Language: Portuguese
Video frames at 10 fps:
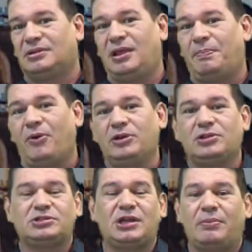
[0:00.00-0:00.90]
Depois
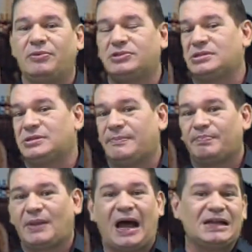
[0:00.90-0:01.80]
nós temos
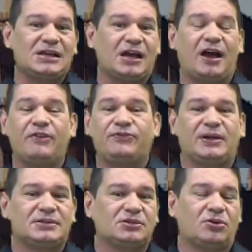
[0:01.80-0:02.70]
a Ásia e a
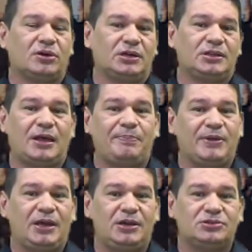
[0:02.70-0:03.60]
África se tornando
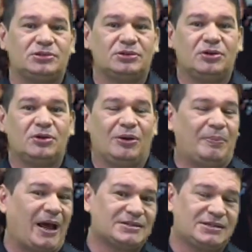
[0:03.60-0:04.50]
independente. O
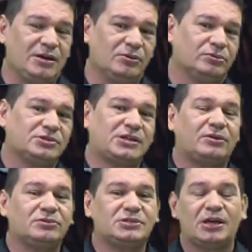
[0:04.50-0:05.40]
Brasil, no
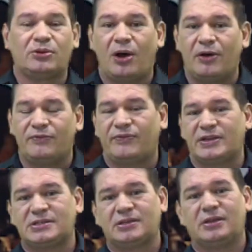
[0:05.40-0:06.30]
século XIX,
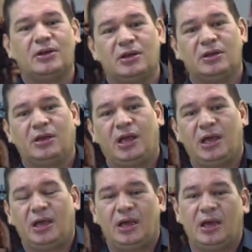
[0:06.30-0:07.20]
vai se,
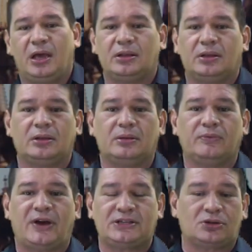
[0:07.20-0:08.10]
é,
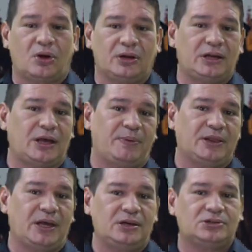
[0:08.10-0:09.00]
vai se tornar
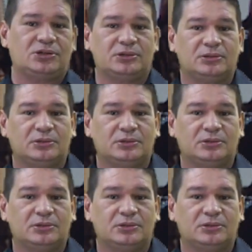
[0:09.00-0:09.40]
independente.